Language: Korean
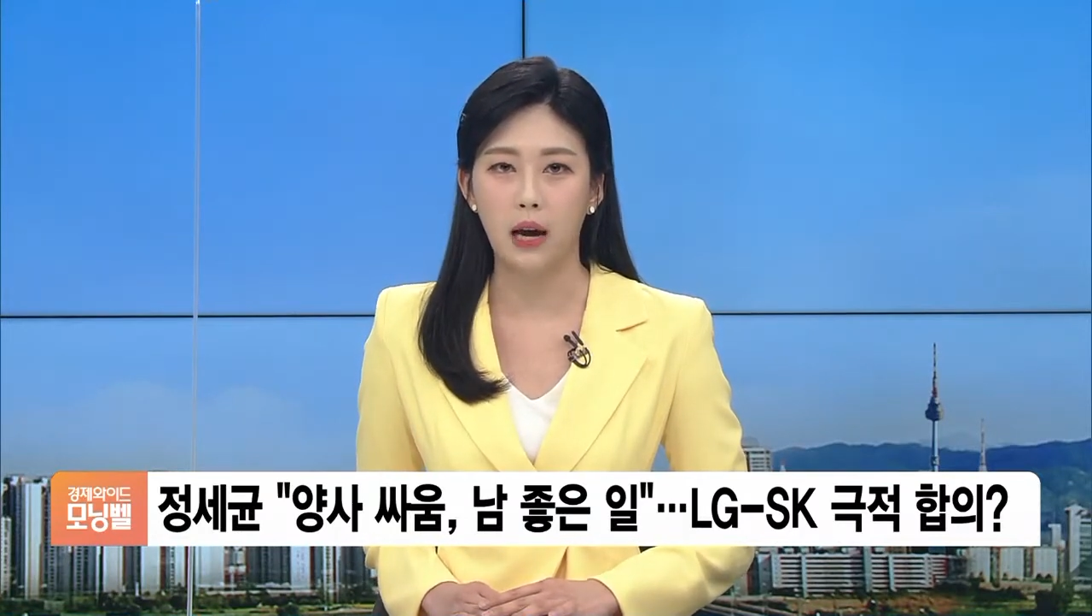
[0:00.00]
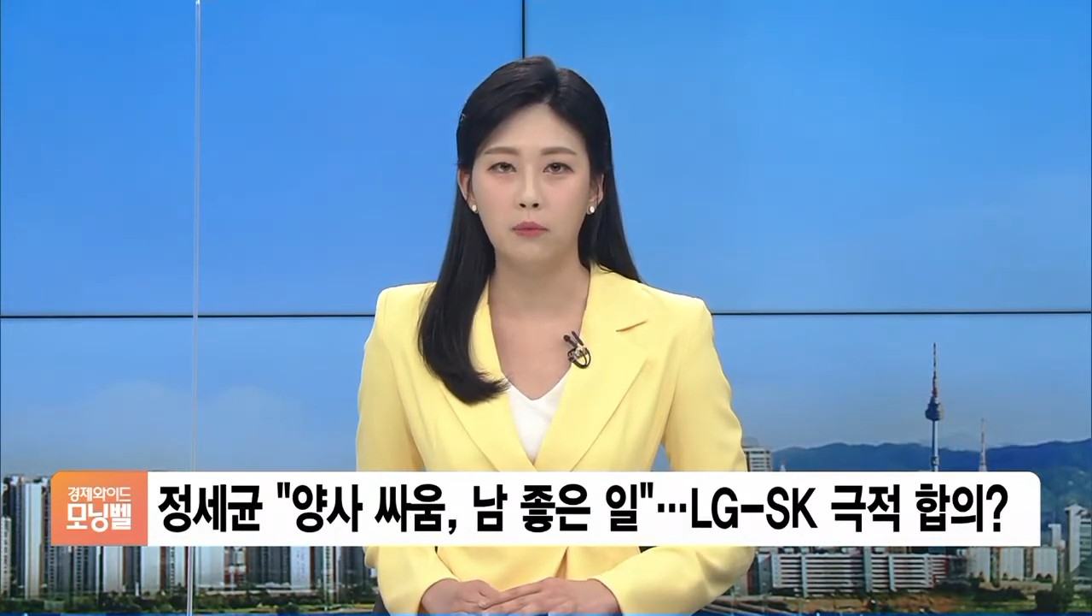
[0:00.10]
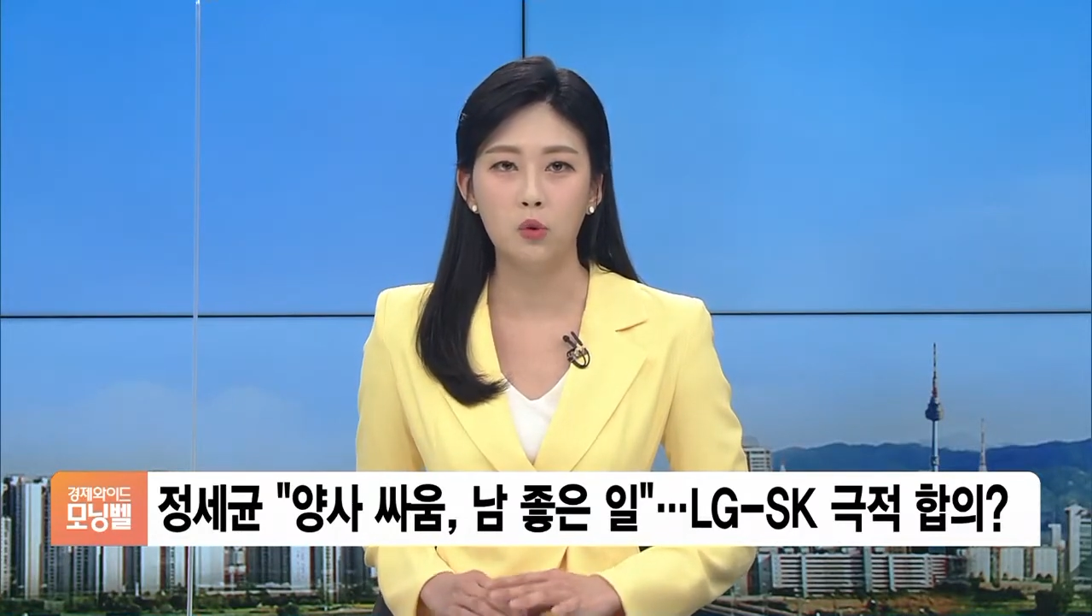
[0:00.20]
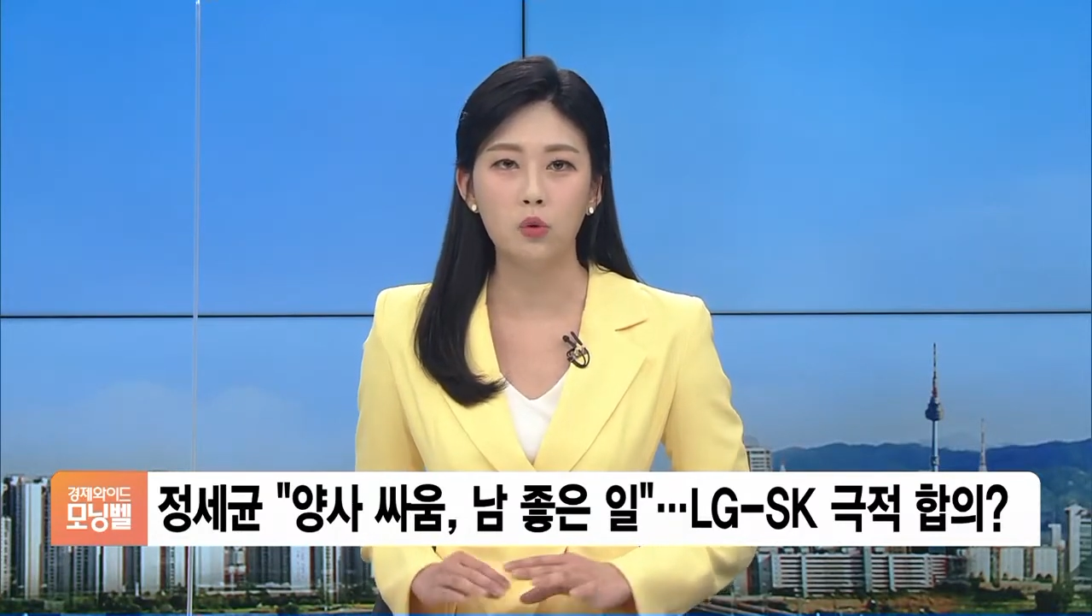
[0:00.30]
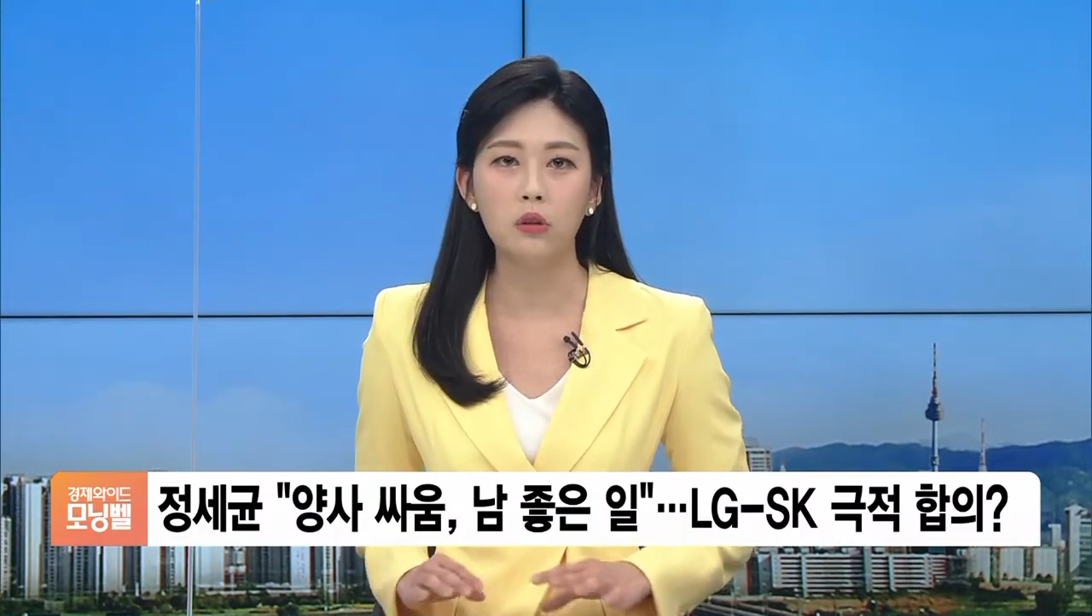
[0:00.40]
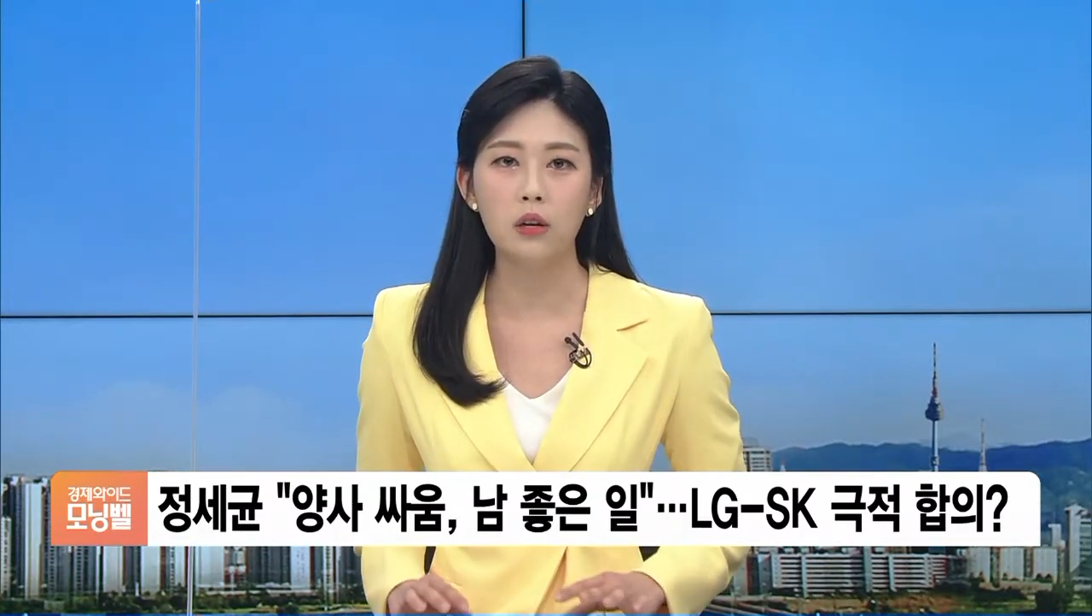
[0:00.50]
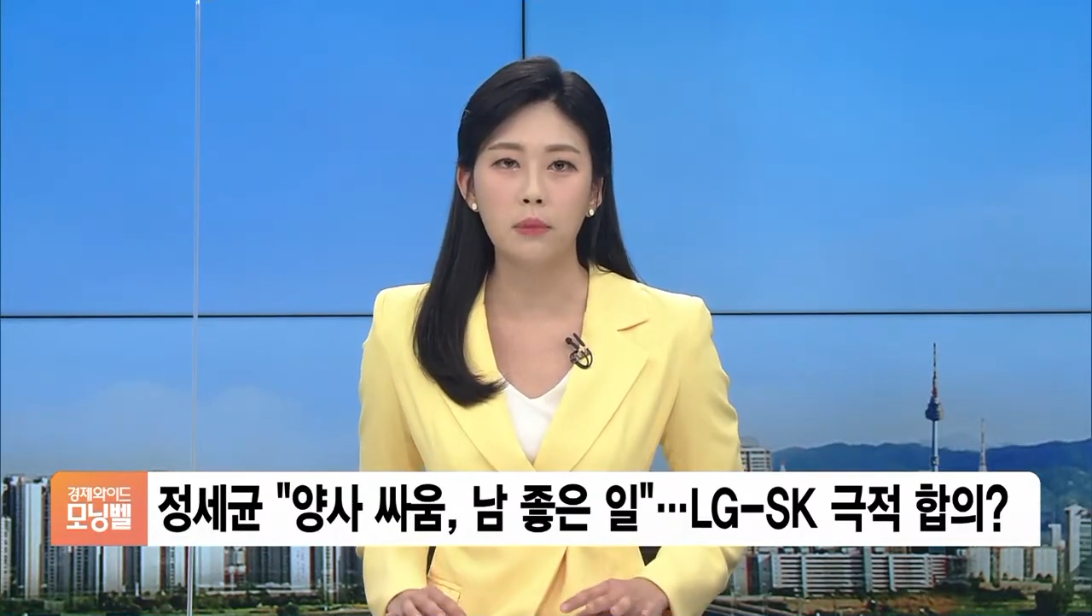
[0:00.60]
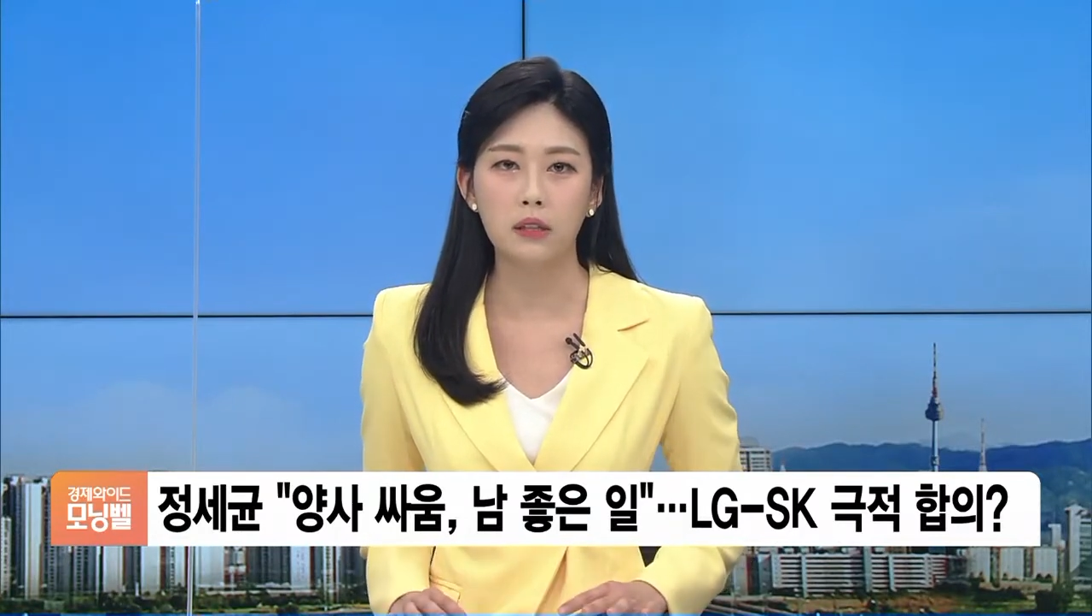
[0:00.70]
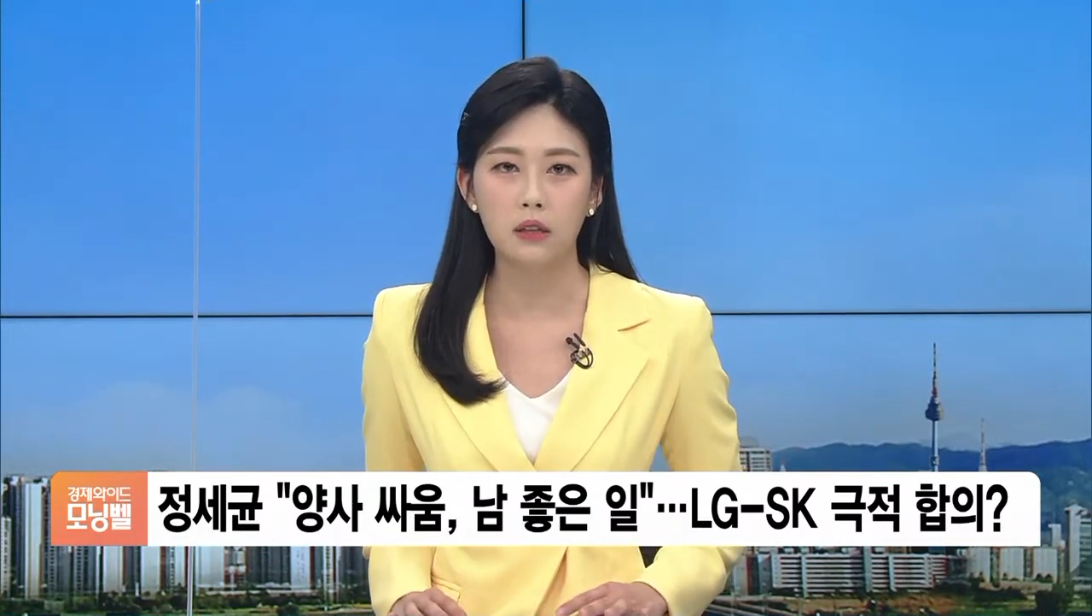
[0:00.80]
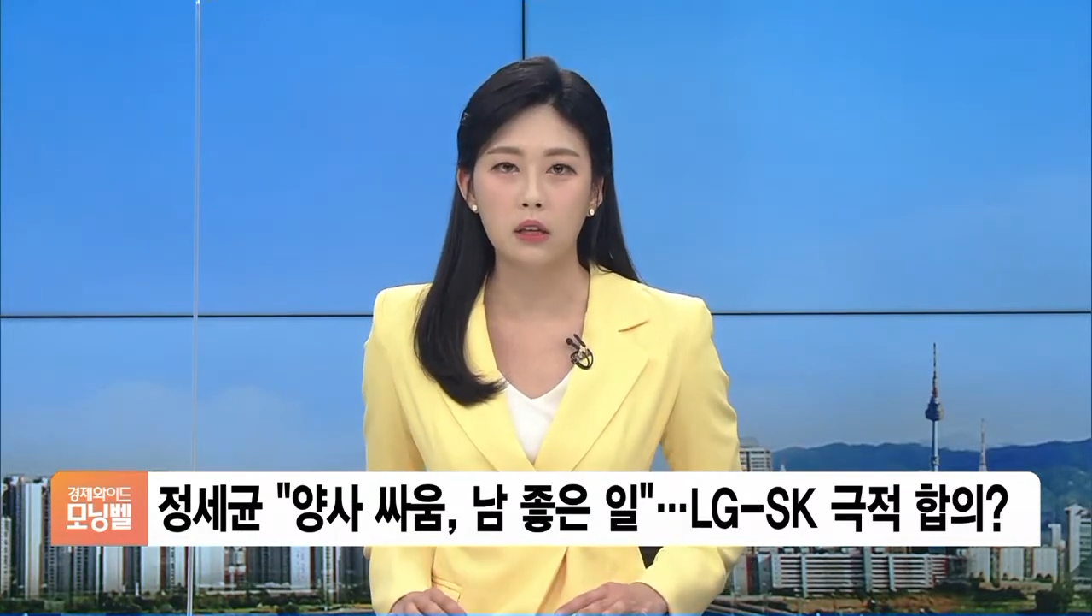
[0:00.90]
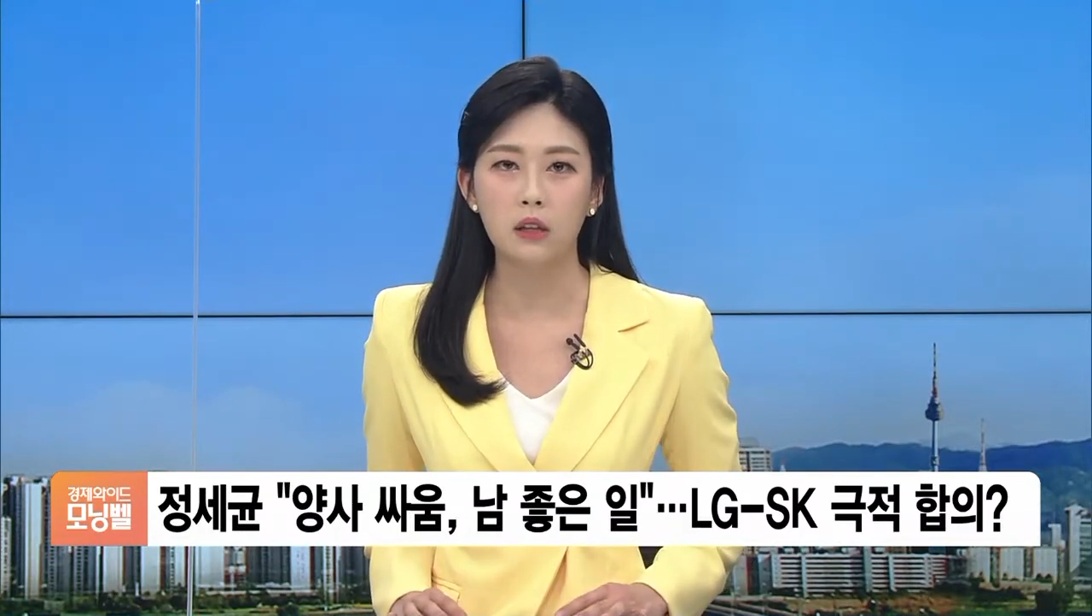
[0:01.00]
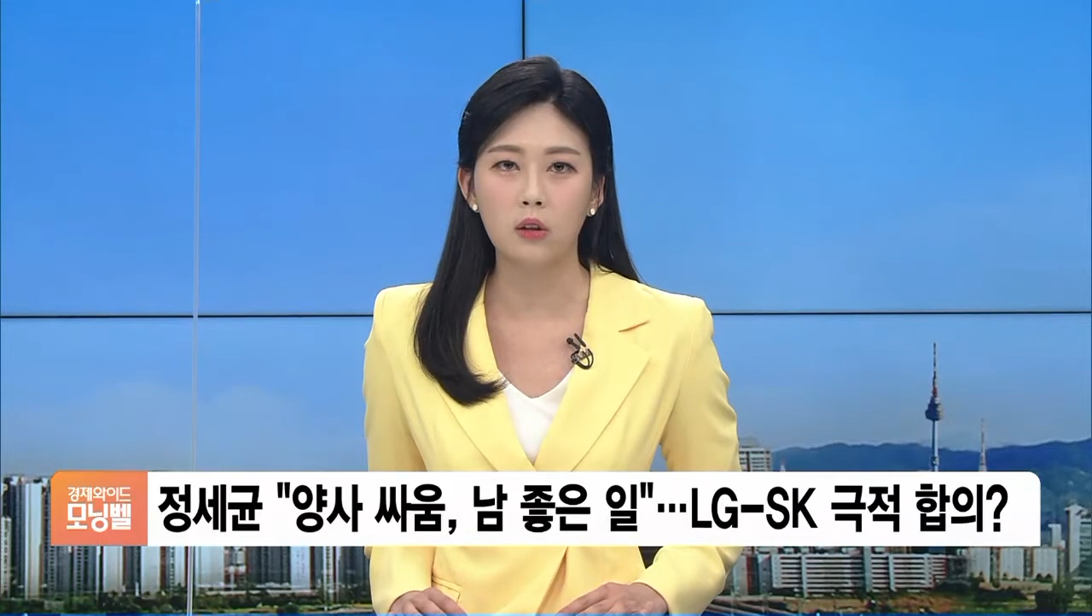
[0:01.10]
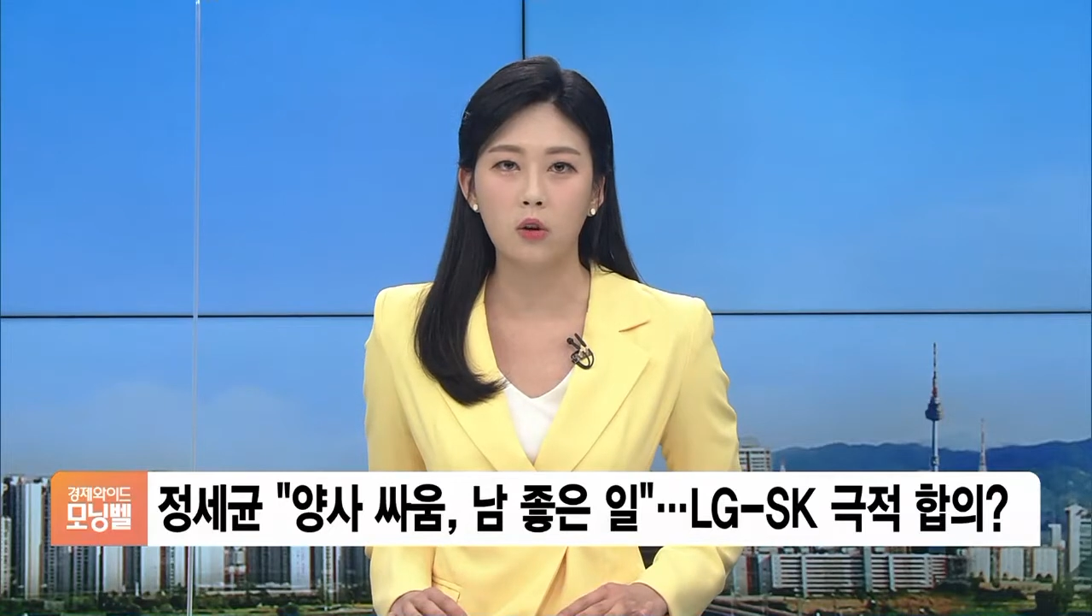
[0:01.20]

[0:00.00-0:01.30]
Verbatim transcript: 남 좋은 일만 시키는